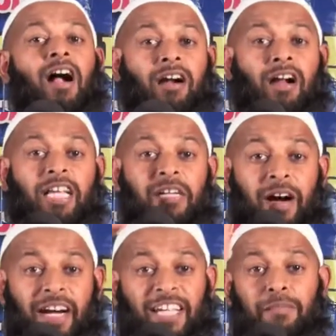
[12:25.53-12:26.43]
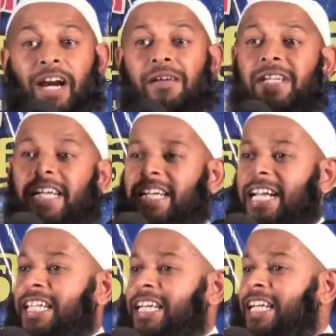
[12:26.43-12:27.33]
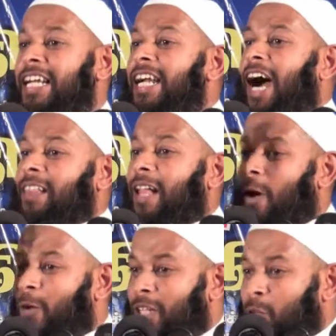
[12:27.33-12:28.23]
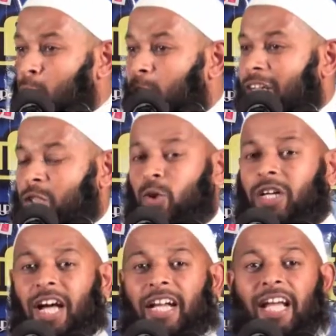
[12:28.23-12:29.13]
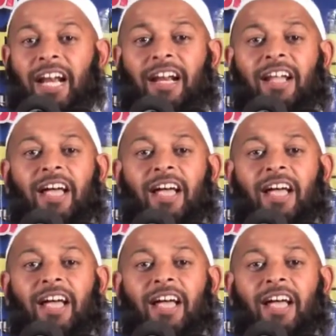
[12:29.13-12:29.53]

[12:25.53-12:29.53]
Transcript: ஆனால் ஈமானிய பலம் இருக்கிறது அல்லாஹுடைய தூதர் சொல்கிறார்கள்